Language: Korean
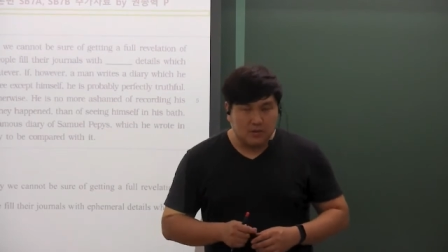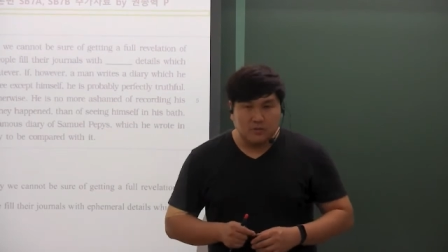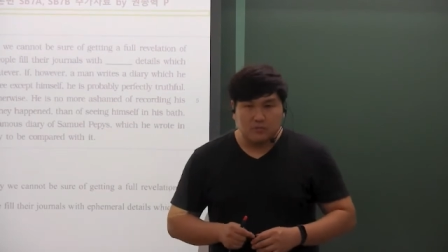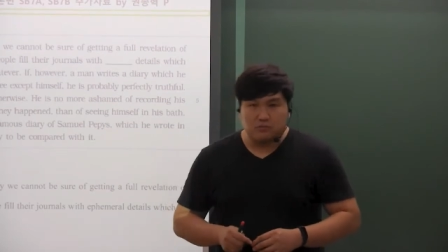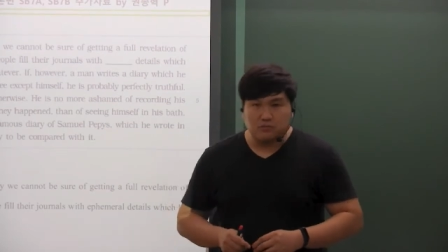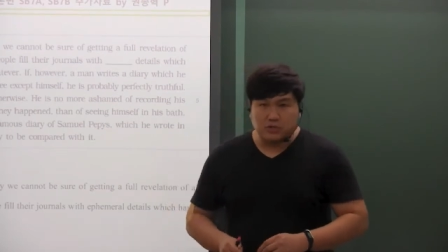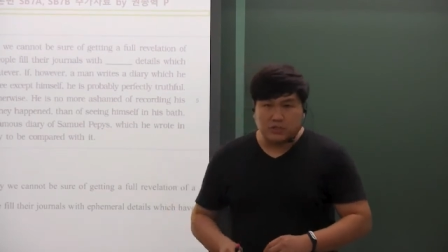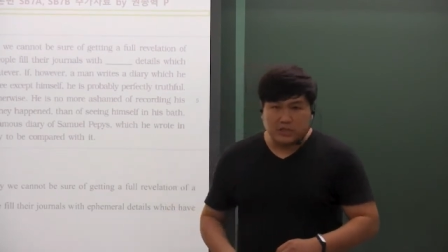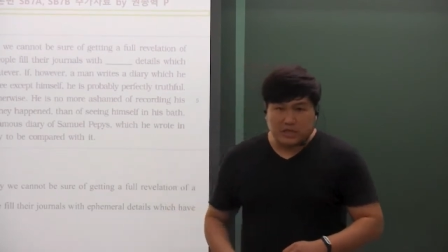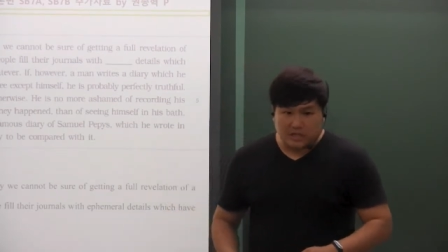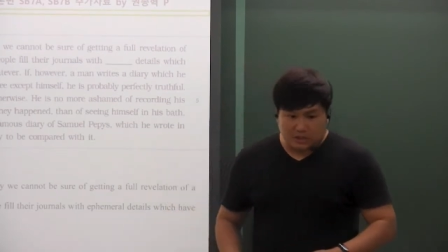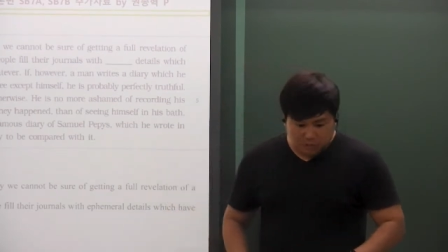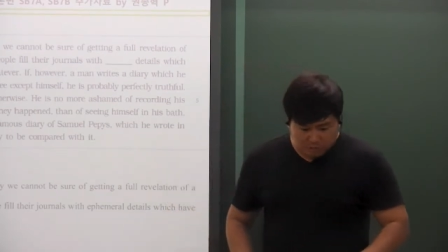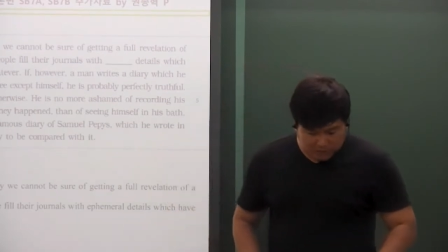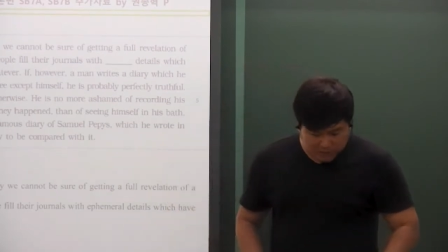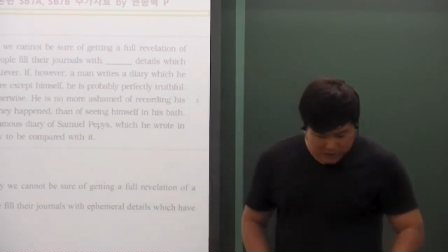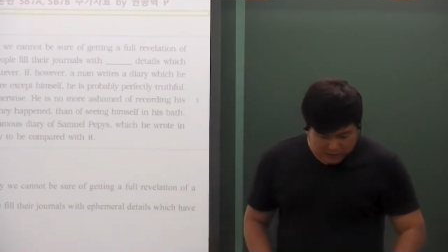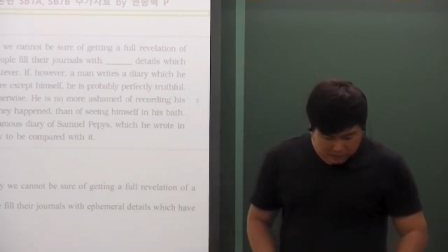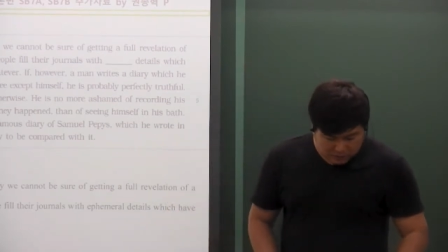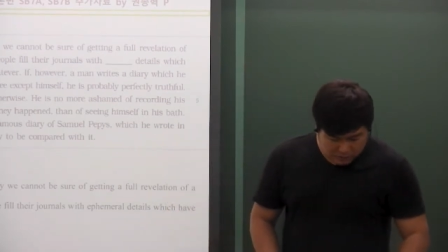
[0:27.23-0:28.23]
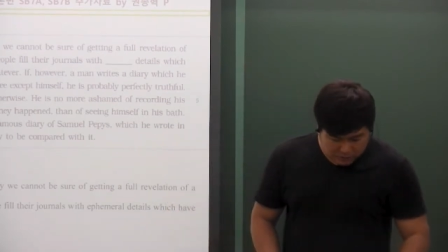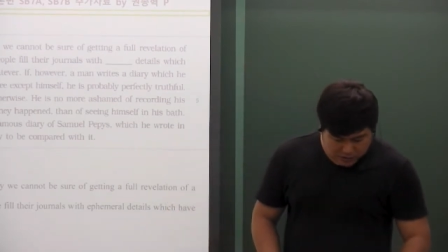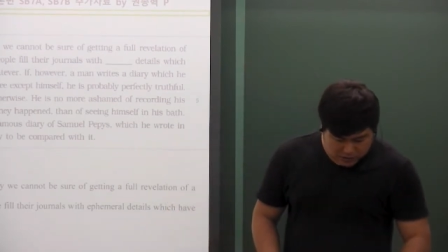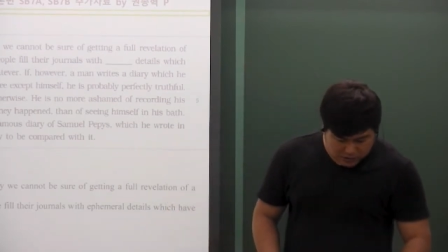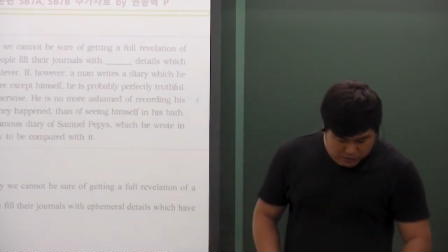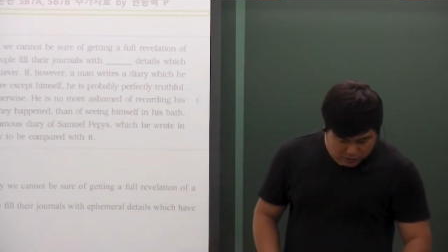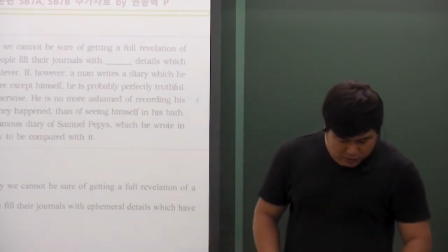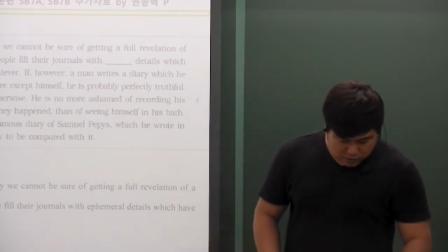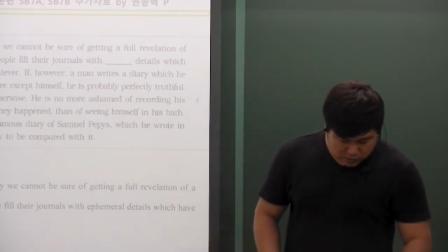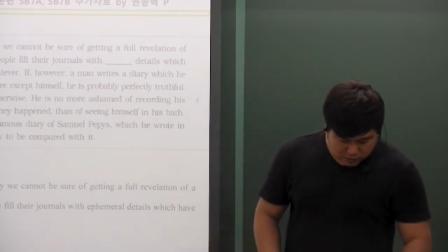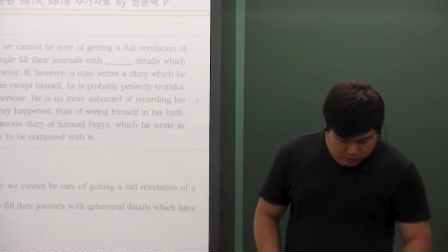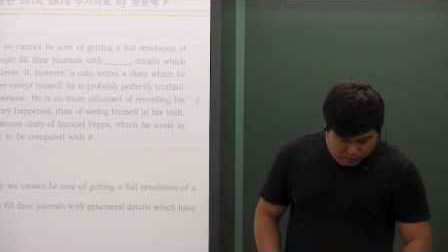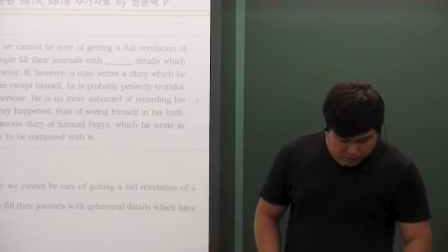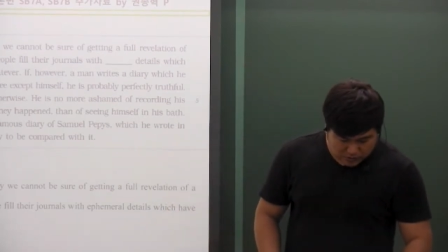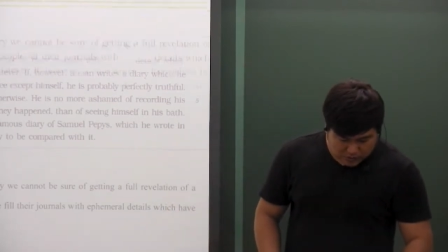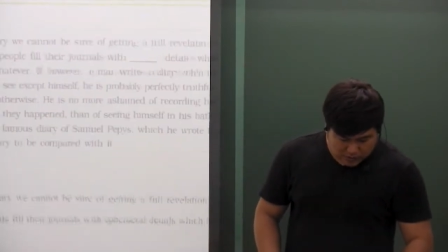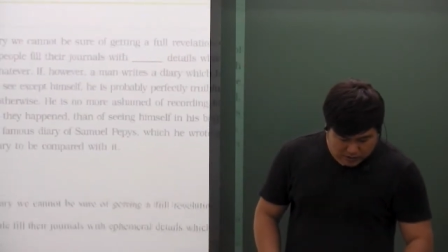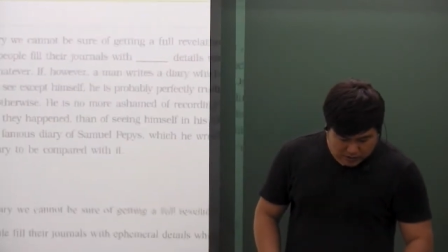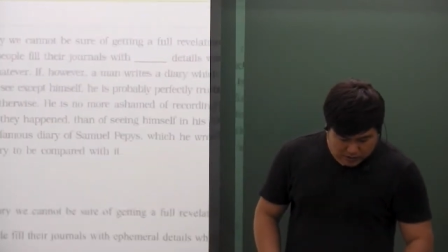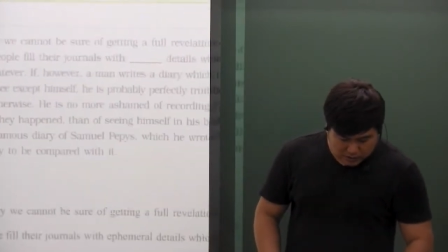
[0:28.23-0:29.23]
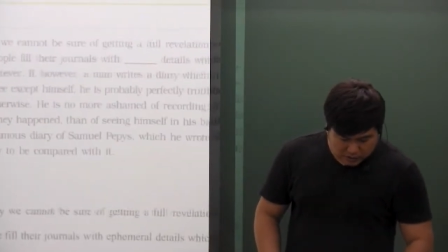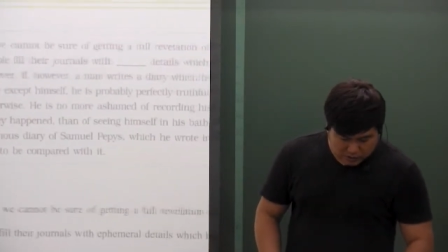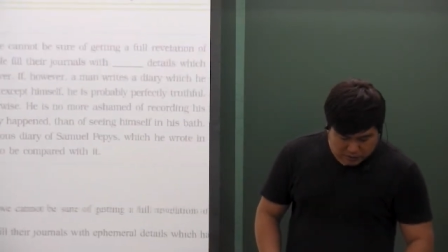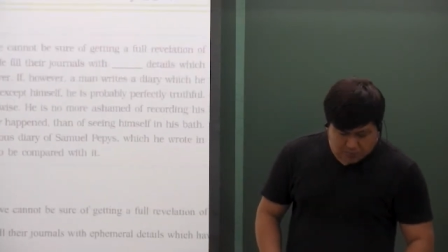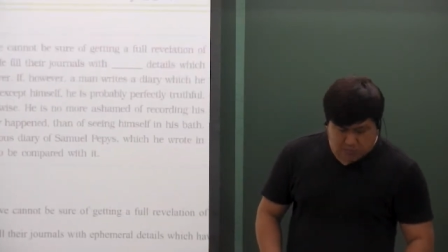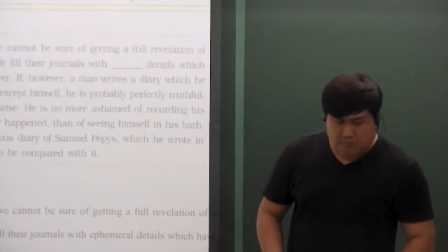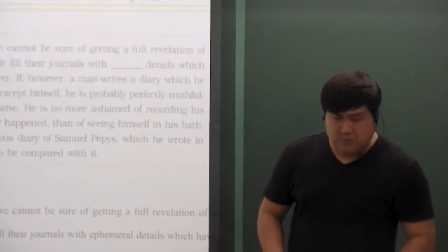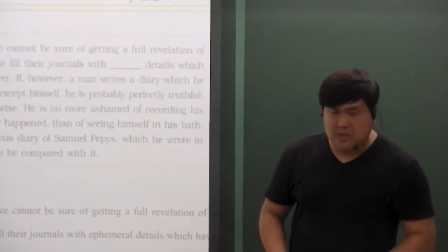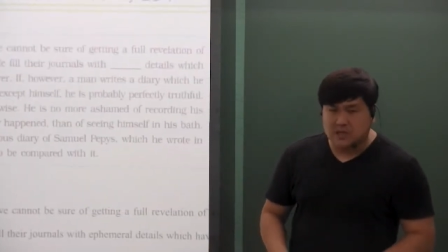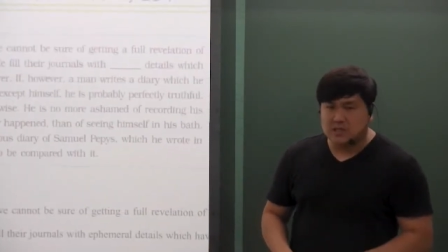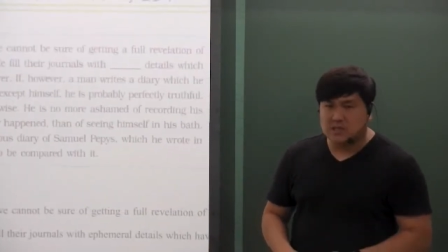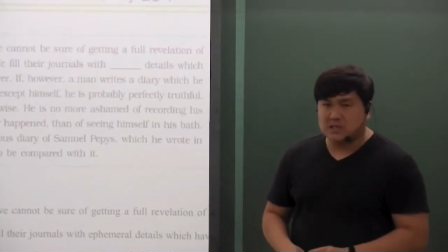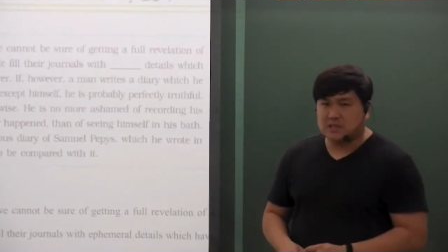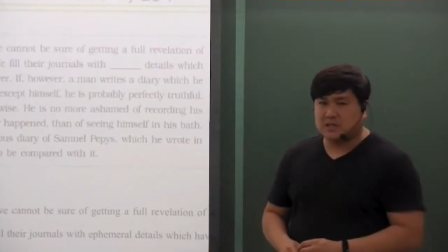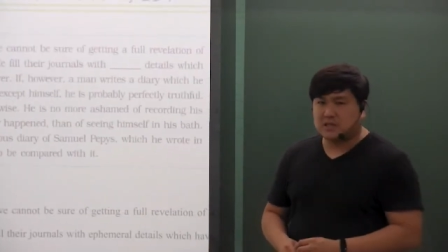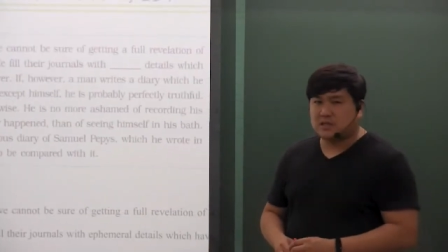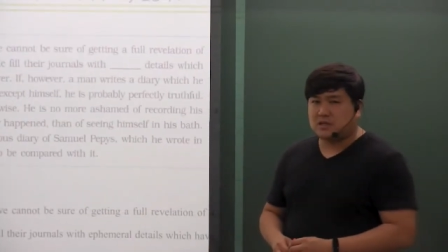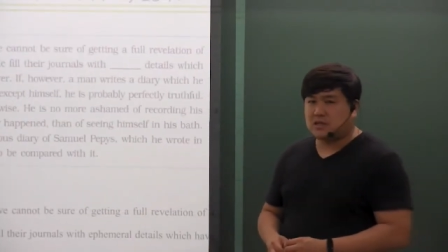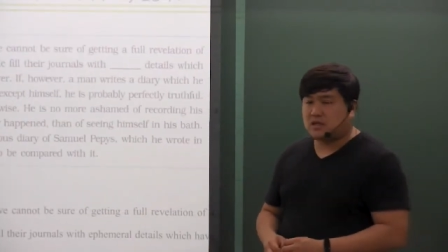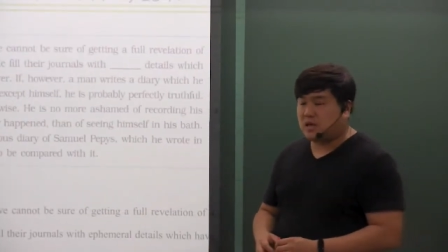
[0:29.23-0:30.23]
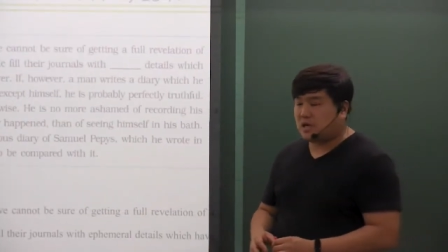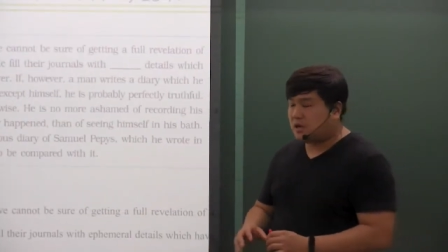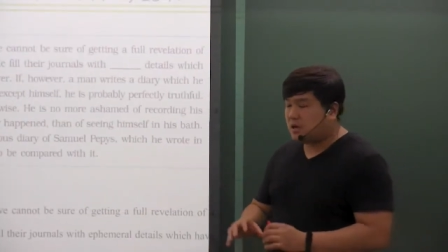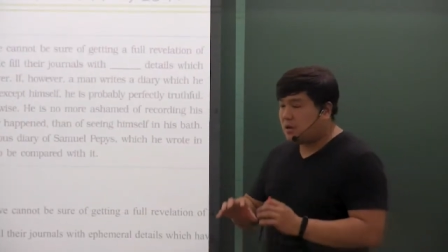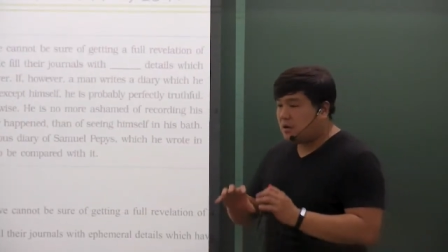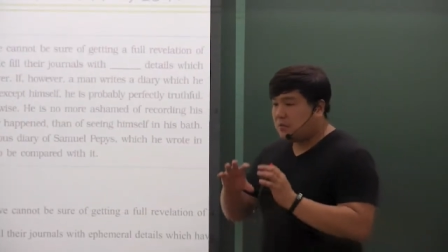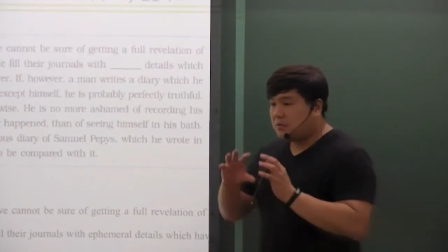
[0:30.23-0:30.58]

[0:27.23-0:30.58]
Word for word: 문장이 좀 짧으면서도 하고 싶은 말 자체가 되게